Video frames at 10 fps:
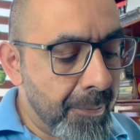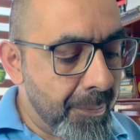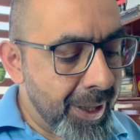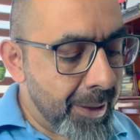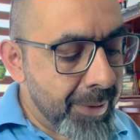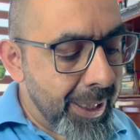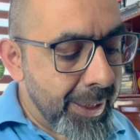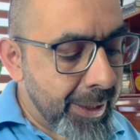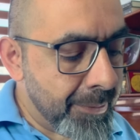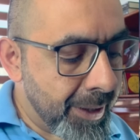Para mi
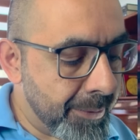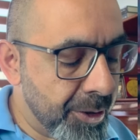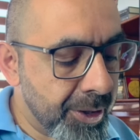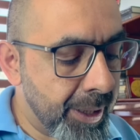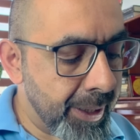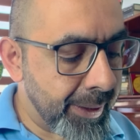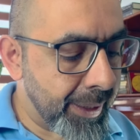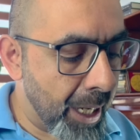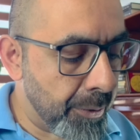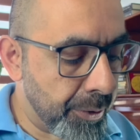gente maravillosa de
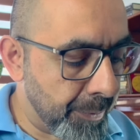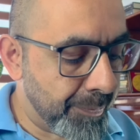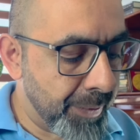Tauro.